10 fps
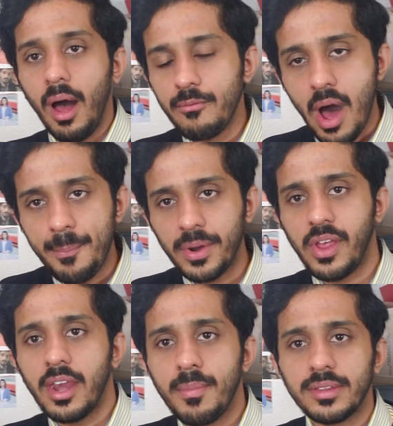अब वहां पर
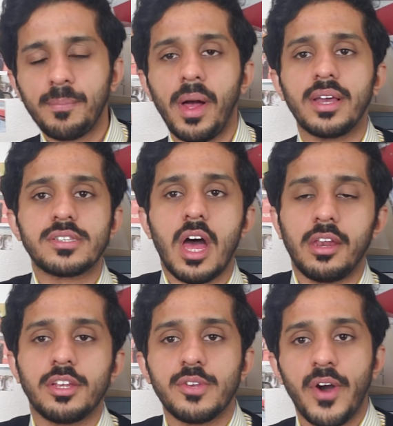जारी बात है
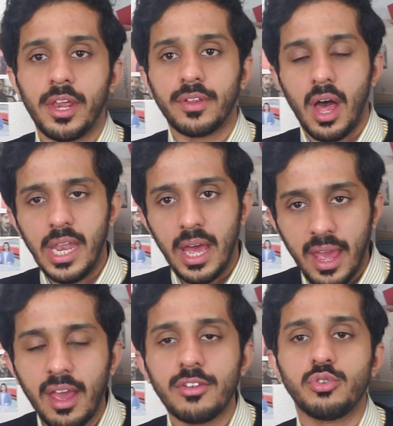पाकिस्तान का सिफारत खाना
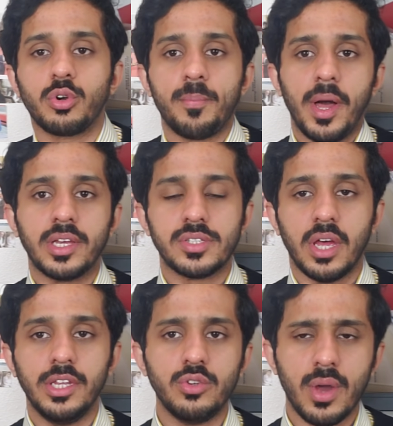है जो कि
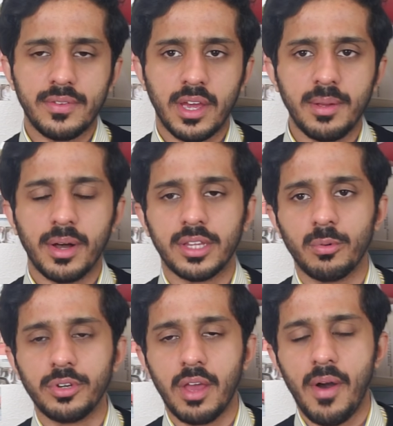पाकिस्तानी जो है जारी बात
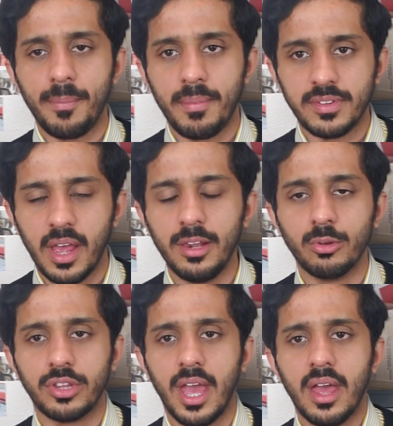है उनके वहां पे मसाइल
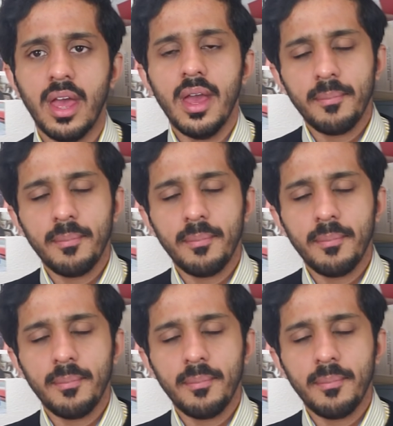होते हैं